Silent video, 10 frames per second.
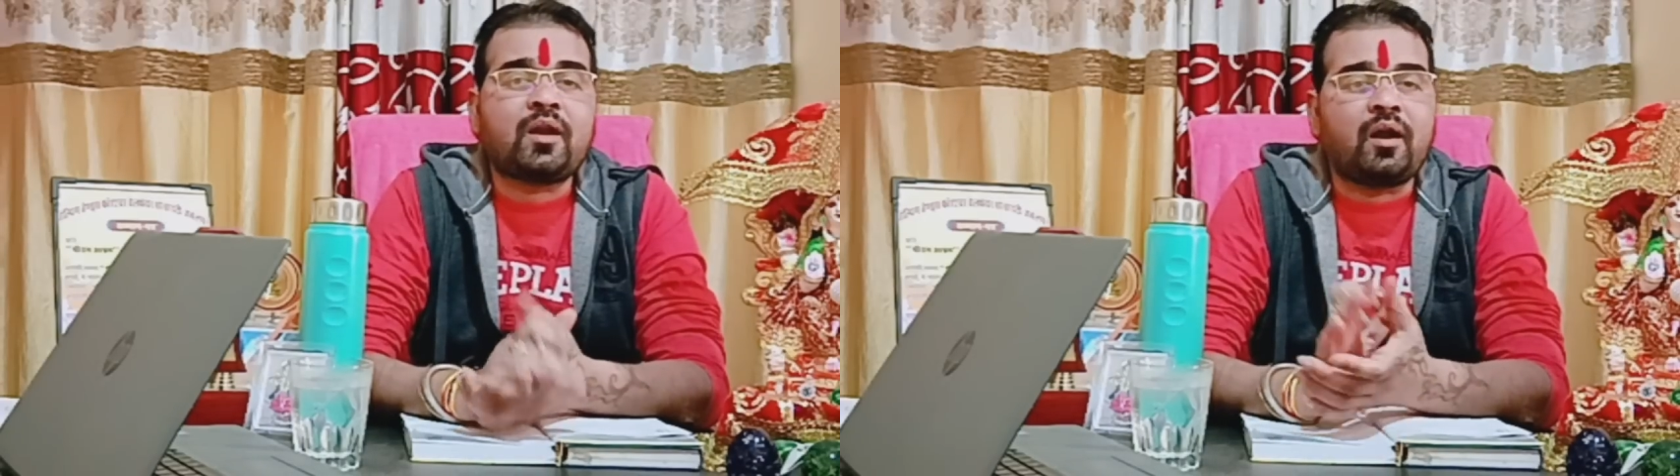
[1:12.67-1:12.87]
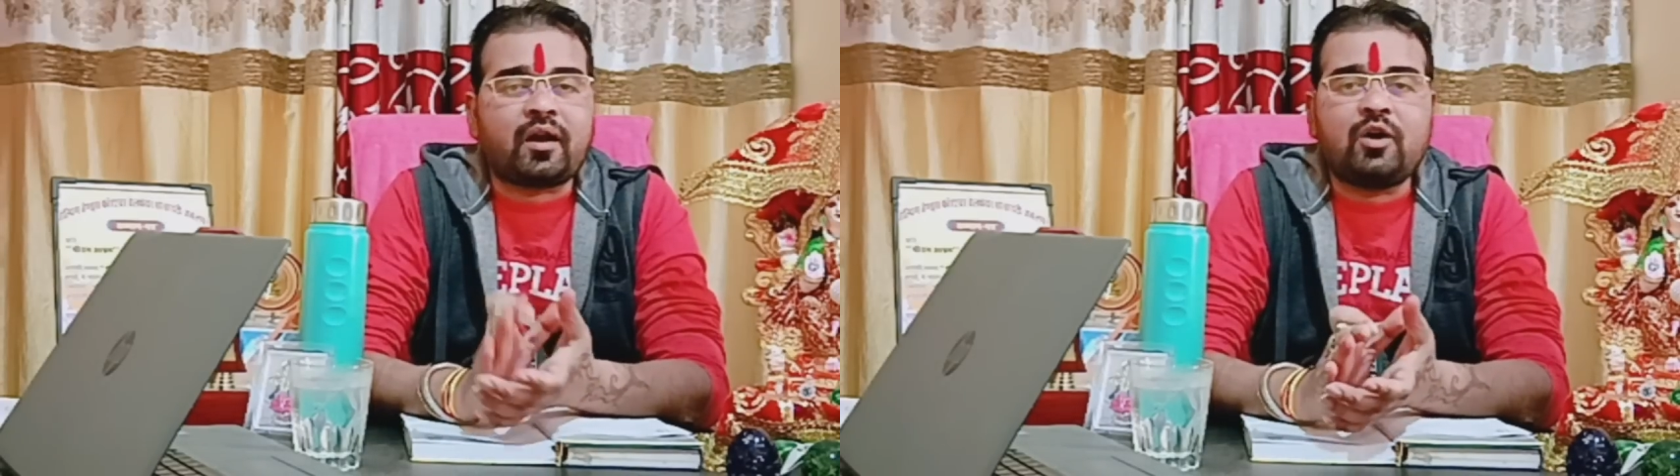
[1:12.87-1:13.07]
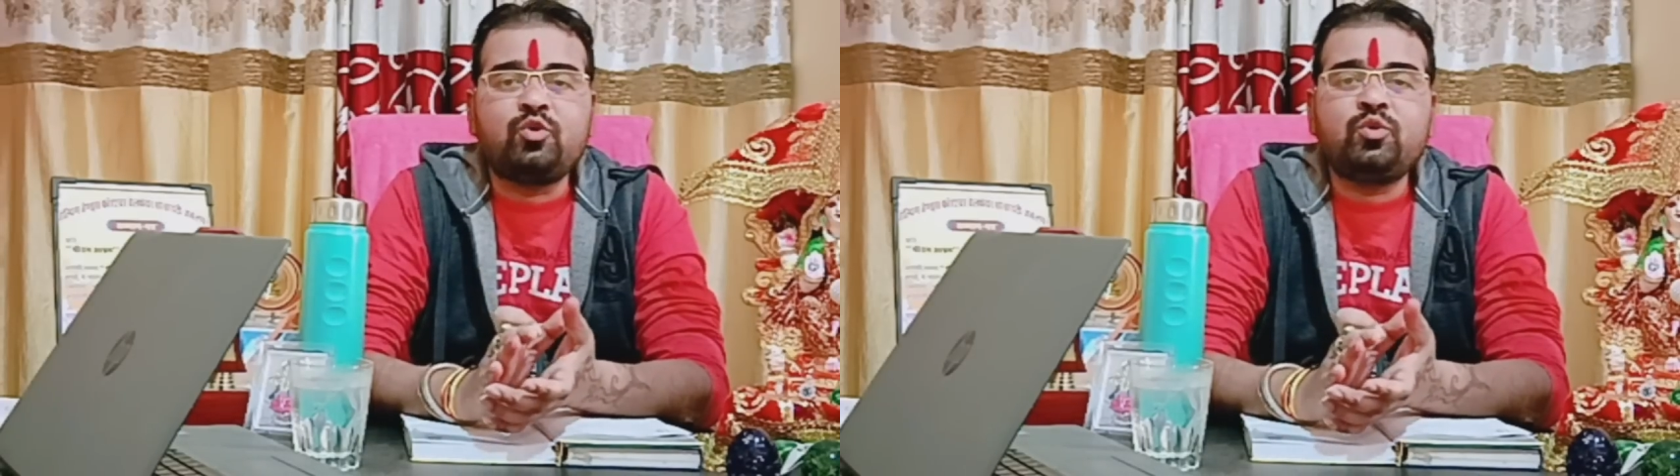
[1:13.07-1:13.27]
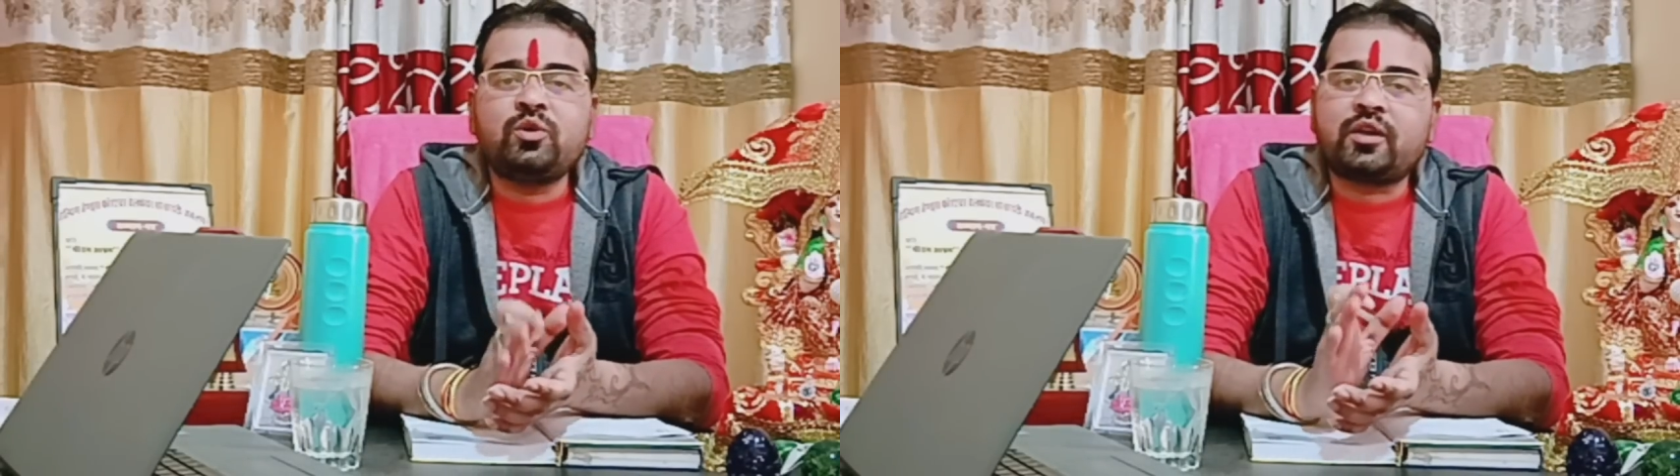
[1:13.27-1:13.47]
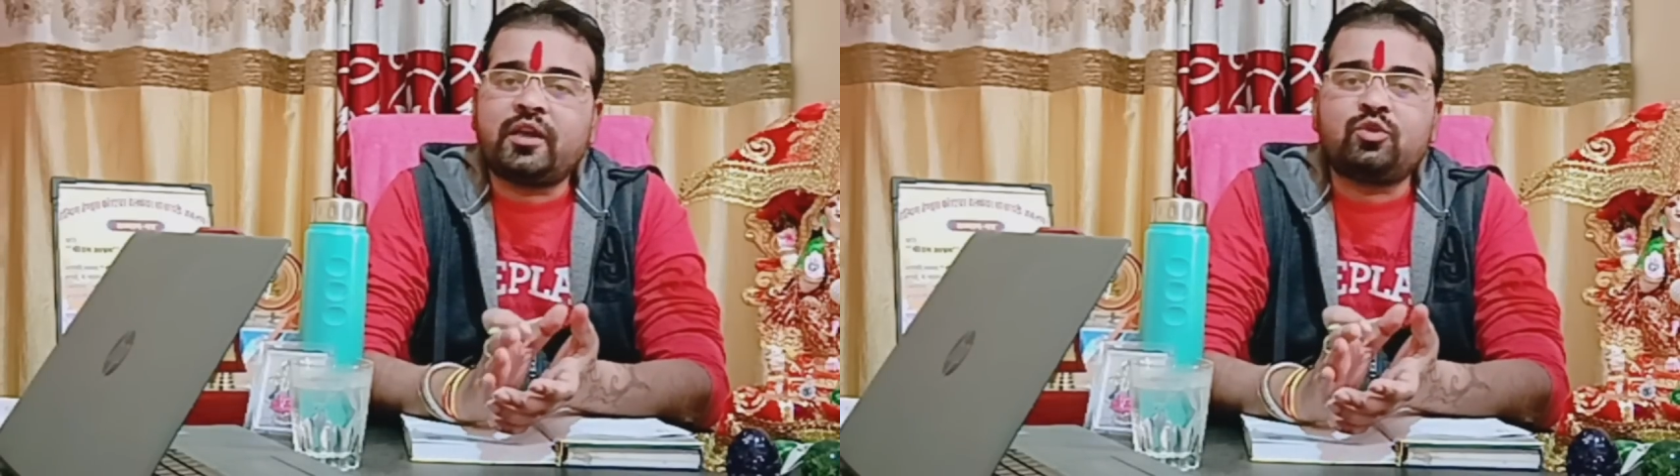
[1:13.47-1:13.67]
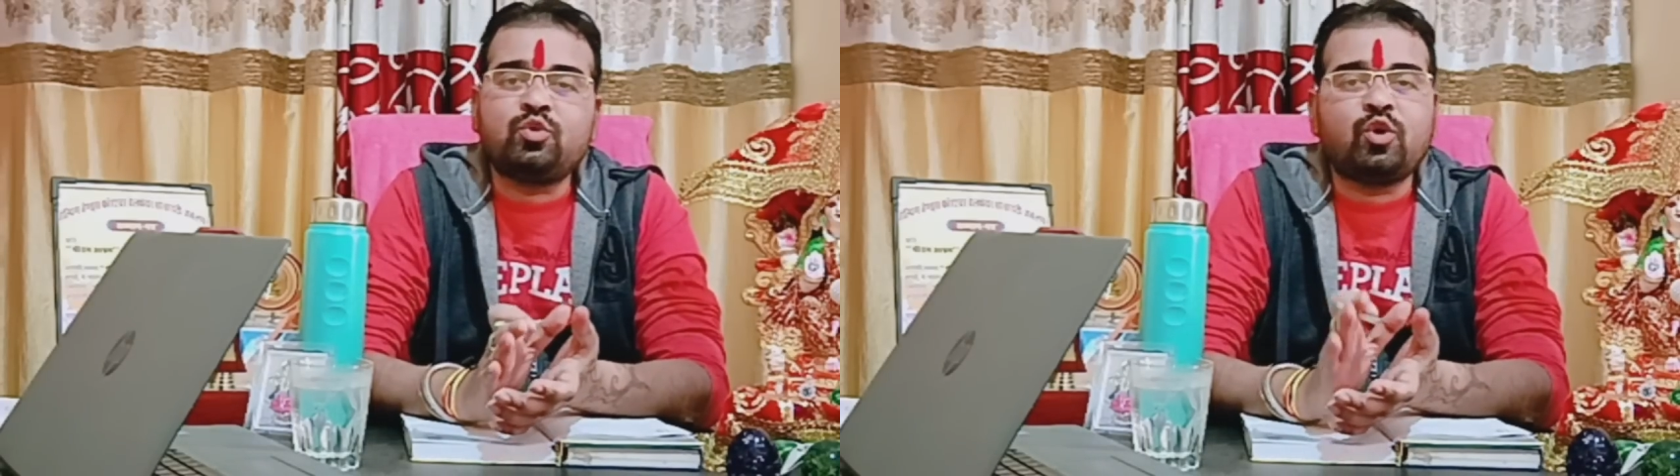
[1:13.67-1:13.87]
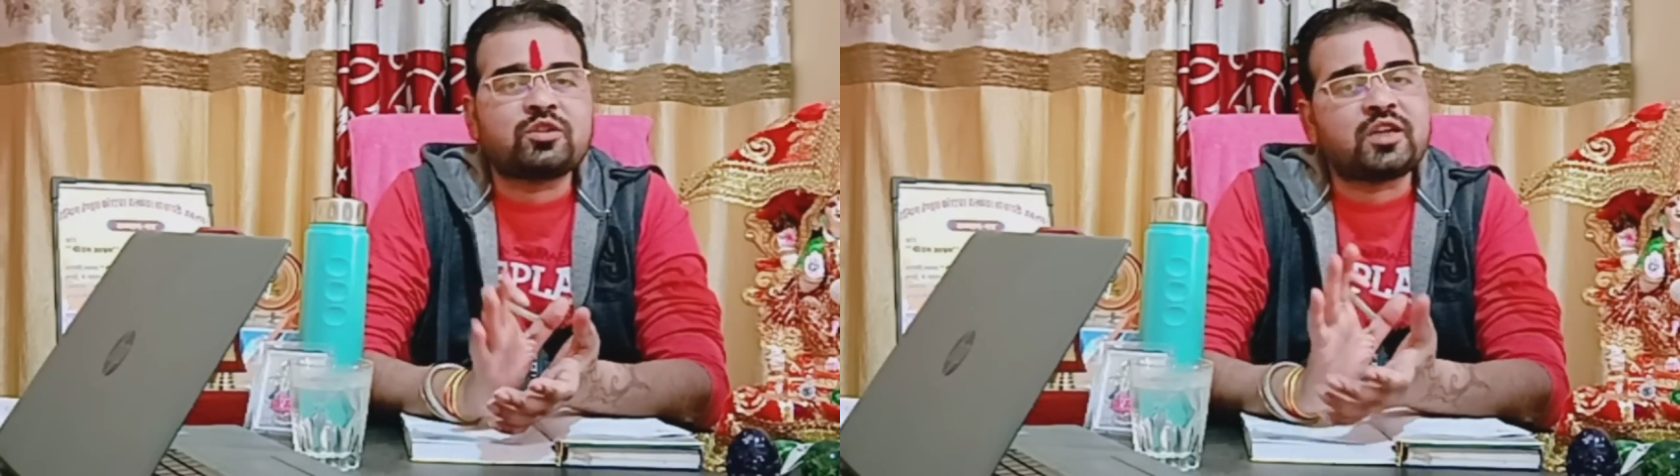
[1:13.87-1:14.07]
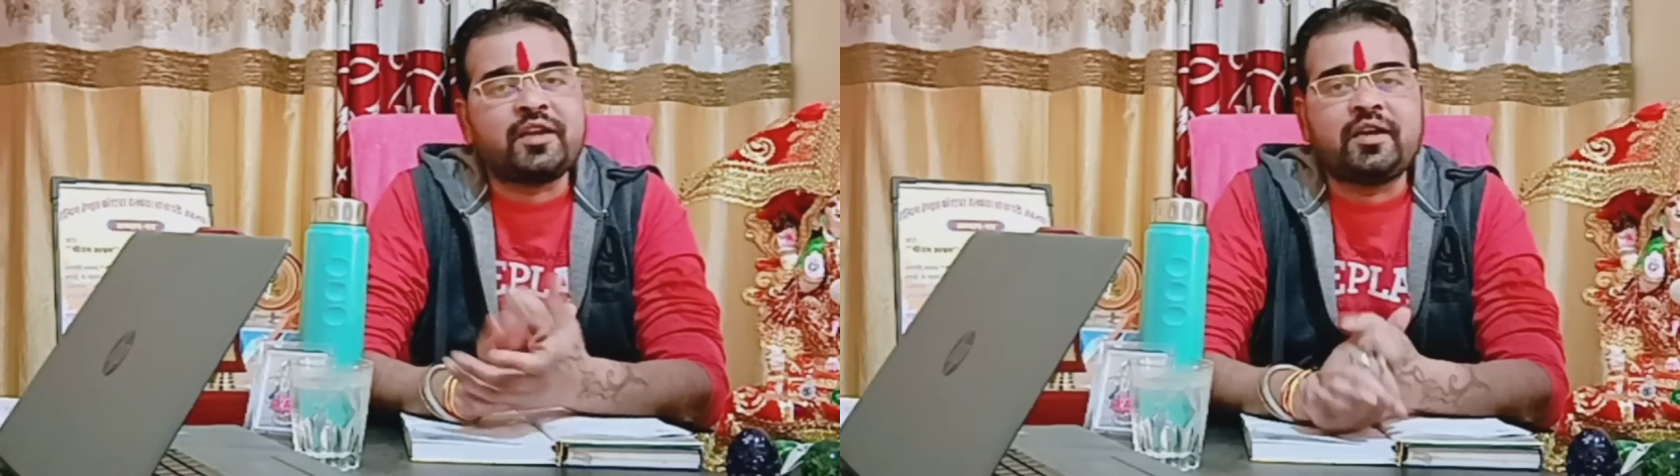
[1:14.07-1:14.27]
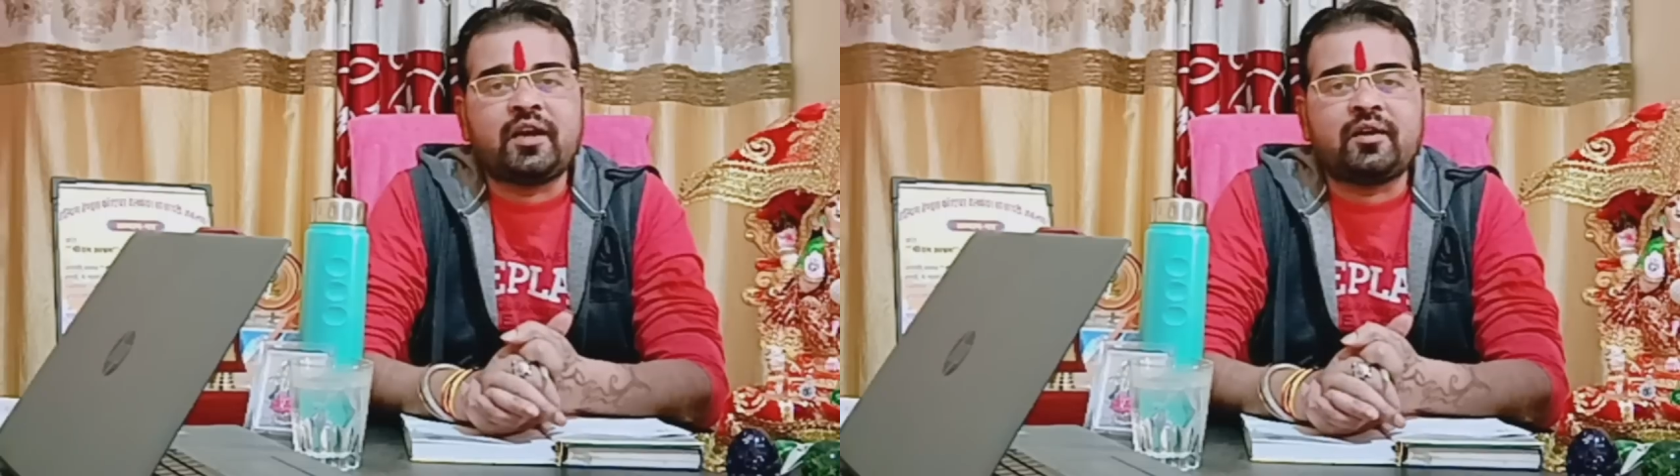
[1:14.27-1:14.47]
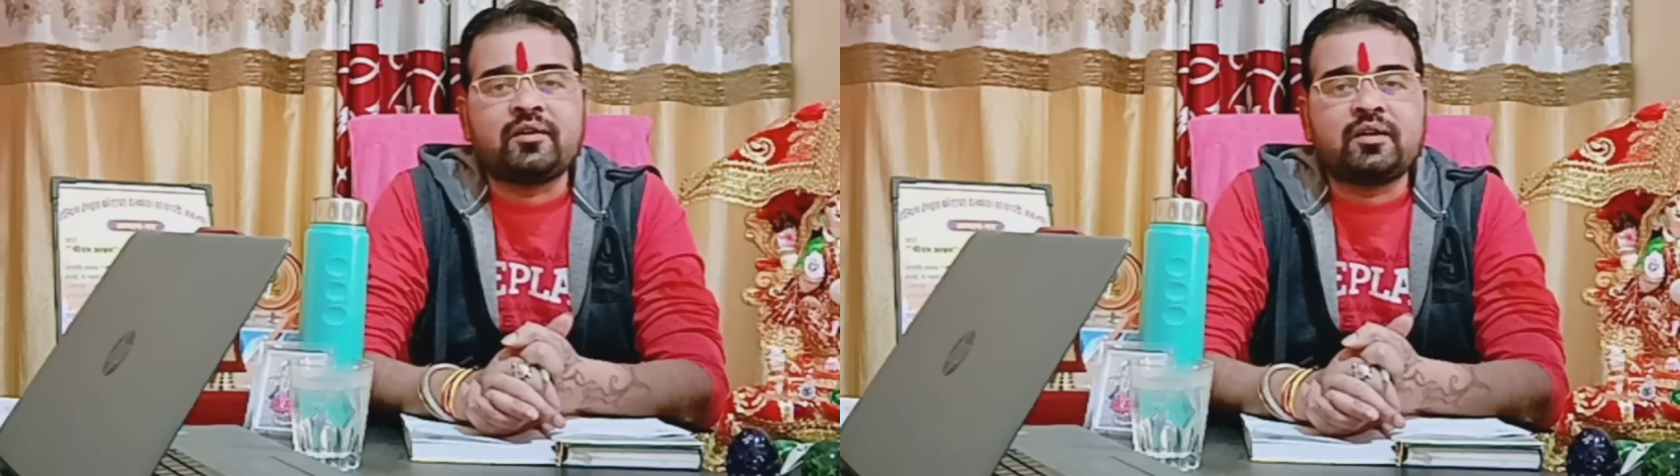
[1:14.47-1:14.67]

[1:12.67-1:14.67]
राहु केतु और शनि का